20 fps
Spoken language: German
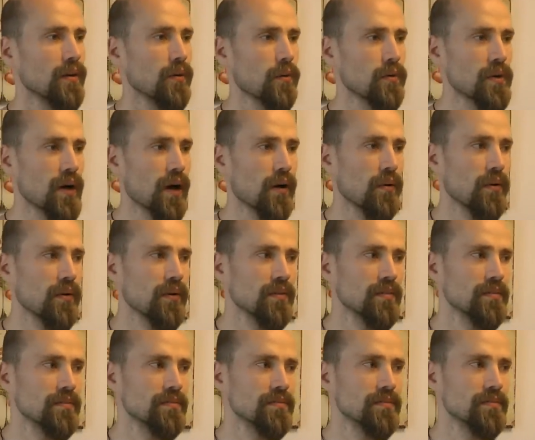und auch
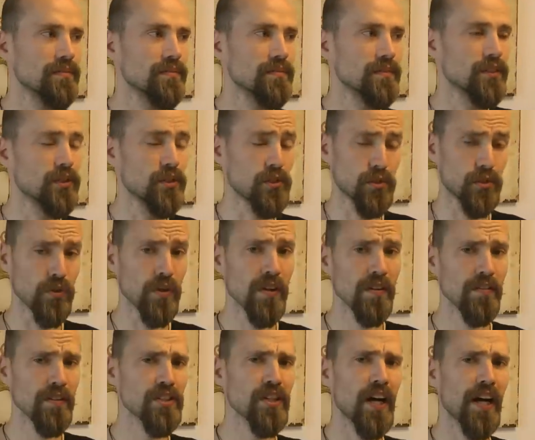
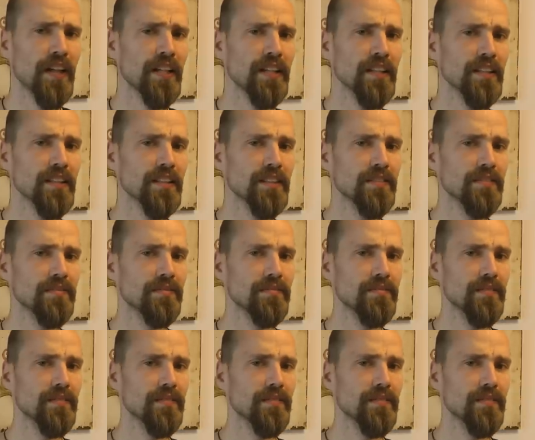Geschirr wahrscheinlich,